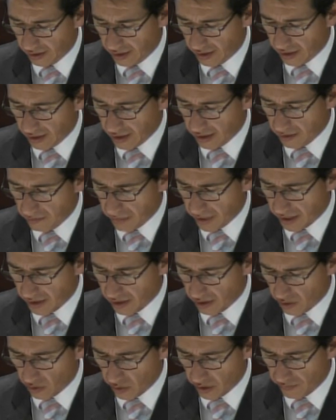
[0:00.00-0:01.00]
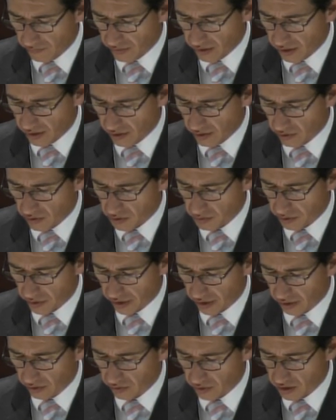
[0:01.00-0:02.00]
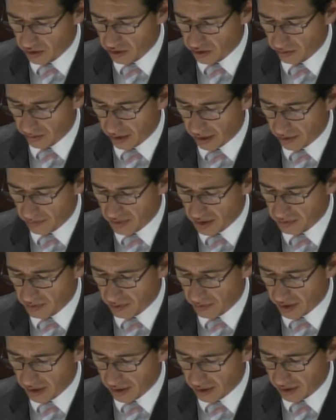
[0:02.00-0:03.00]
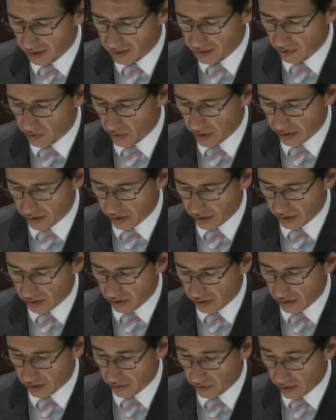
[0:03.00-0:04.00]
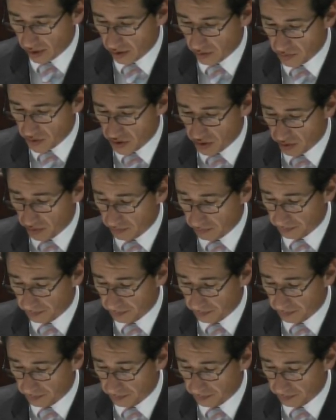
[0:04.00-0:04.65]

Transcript: y para que lo unifique con los proyectos que sobre la misma materia se encuentra tratando la Comisión.